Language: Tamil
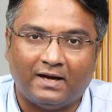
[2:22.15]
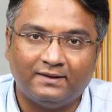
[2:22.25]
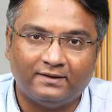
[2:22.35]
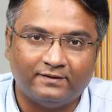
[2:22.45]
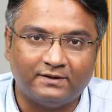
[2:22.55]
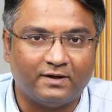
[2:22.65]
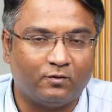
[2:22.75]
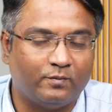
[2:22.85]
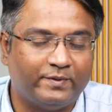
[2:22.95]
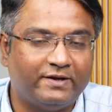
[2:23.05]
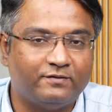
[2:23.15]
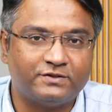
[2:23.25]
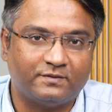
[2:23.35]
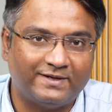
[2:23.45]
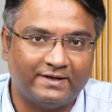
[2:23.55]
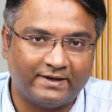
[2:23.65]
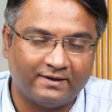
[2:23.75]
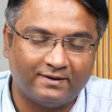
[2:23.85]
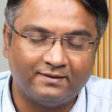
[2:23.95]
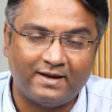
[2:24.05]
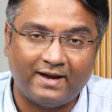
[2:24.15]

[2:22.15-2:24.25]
அதை வந்து அவங்க பெரிய விஷயமா நினைக்கல